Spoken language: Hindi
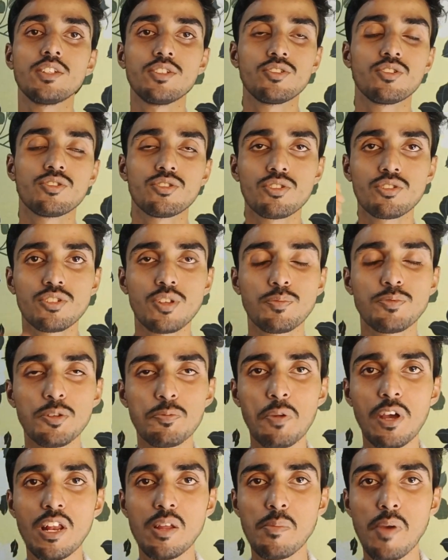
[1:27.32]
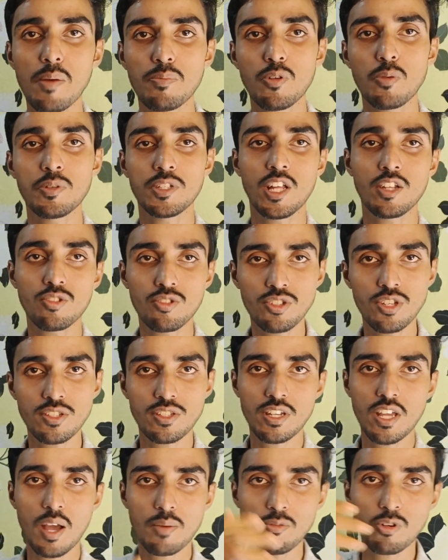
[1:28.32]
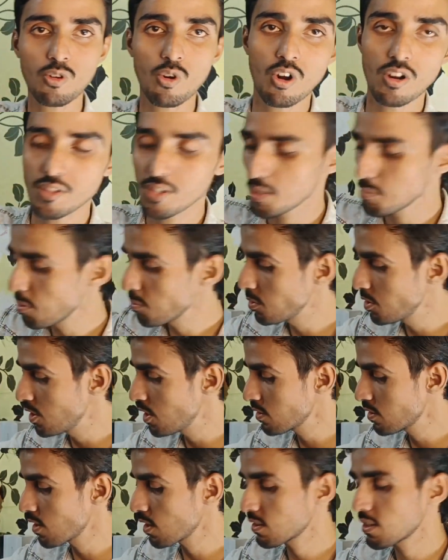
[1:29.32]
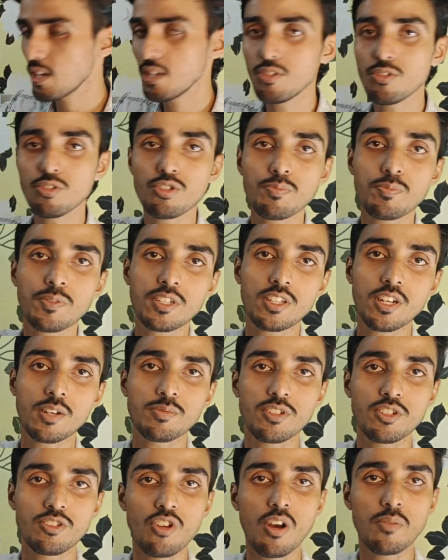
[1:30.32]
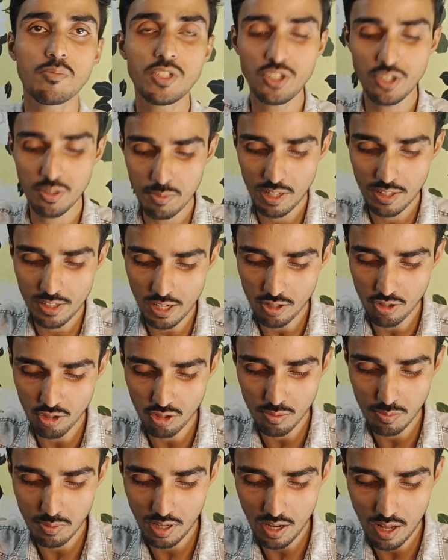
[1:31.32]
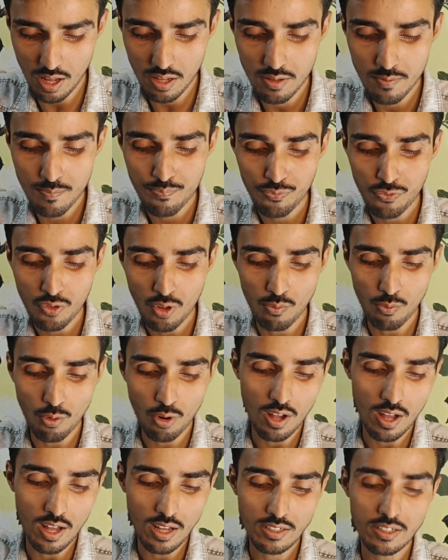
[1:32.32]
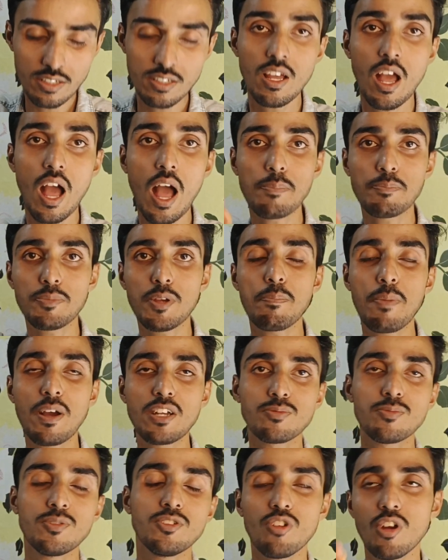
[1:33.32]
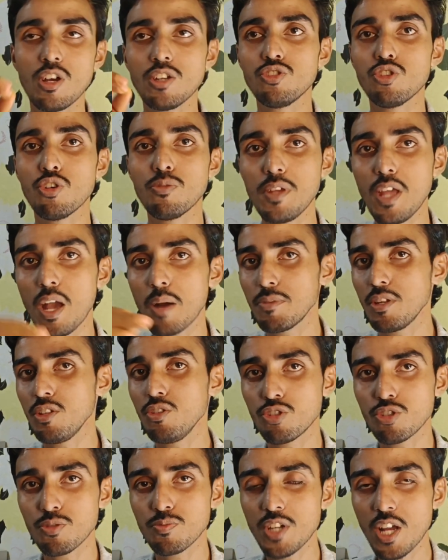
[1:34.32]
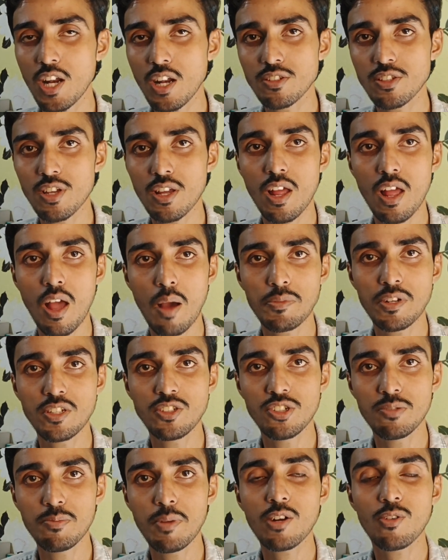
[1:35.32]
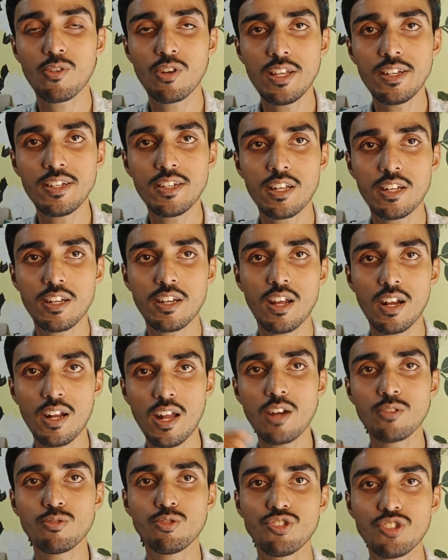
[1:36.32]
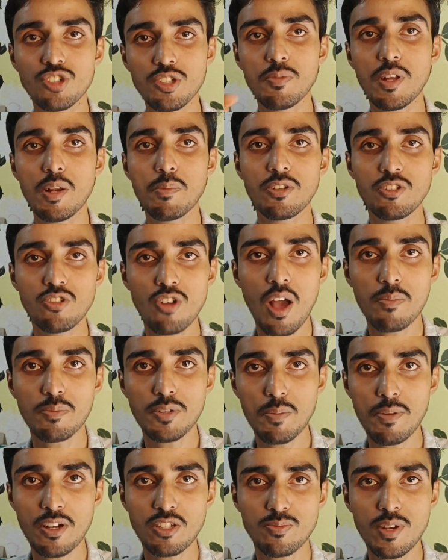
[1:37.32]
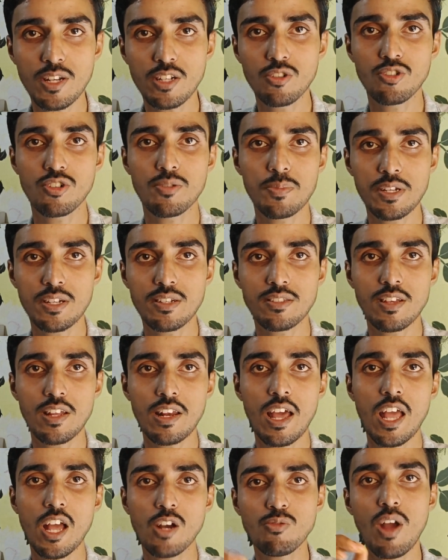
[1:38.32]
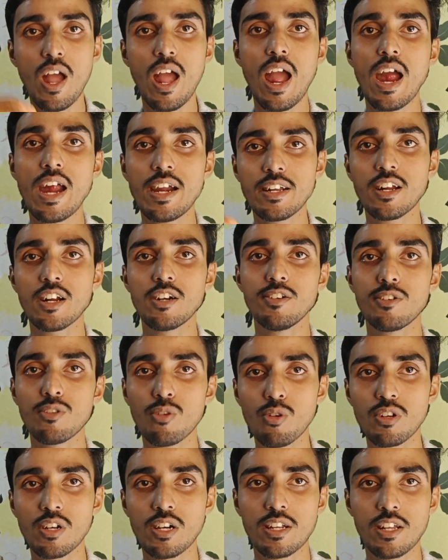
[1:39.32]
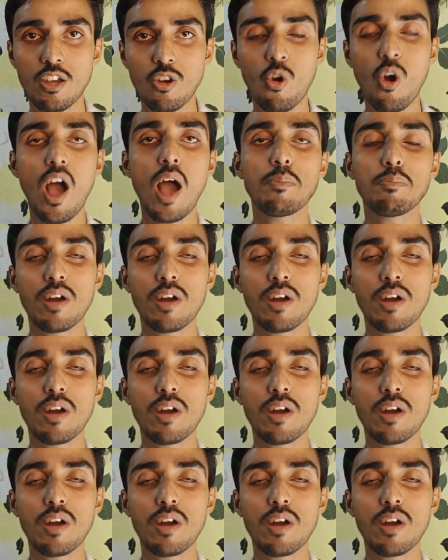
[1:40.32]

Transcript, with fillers: हाँ तो दोस्तों सबसे पहले मैं आपको बता दूं जैसे कि आप लोग कॉर्नर में भी देख सकते हैं यूट्यूब की तरफ से जो हमें जीमेल देखने को मिला है वो है कि आपके पास में जो है जो भी आपने यूट्यूब चैनल से अपने जीमेल को लिंक करके रखा है उस जीमेल पे जो आपके पास में एक नोटिफिकेशन आया हुआ है एड कंट्रोल करके